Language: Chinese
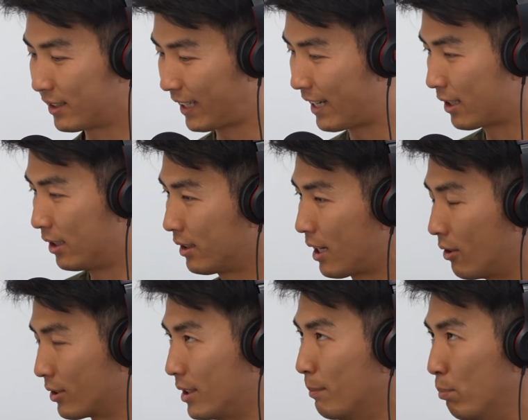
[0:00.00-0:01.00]
这科
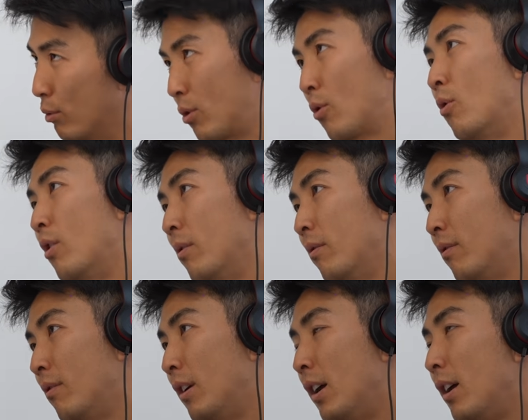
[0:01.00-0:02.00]
考试不过，
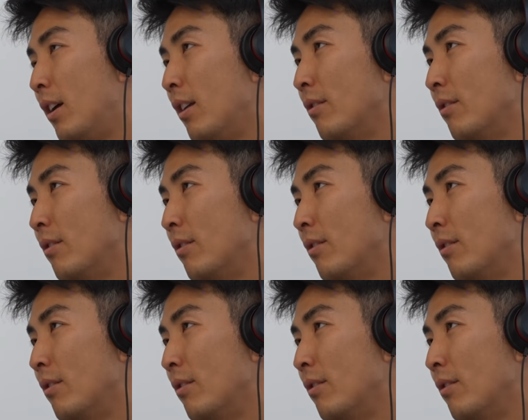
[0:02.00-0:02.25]
嗯哼，